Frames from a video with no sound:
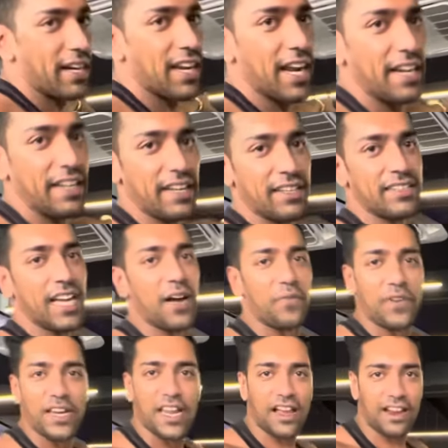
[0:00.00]
लाइटनिंग यहाँ
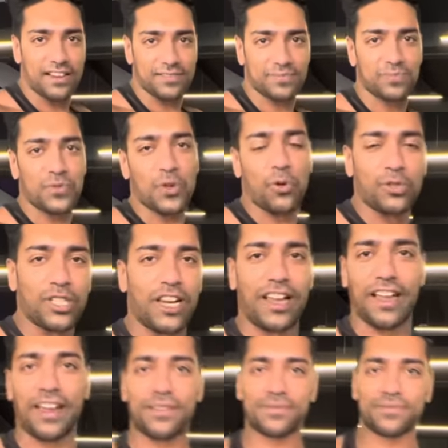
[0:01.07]
फील आ रहा है कुछ
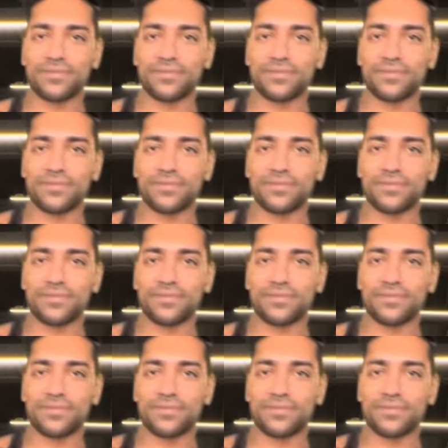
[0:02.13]
अलग है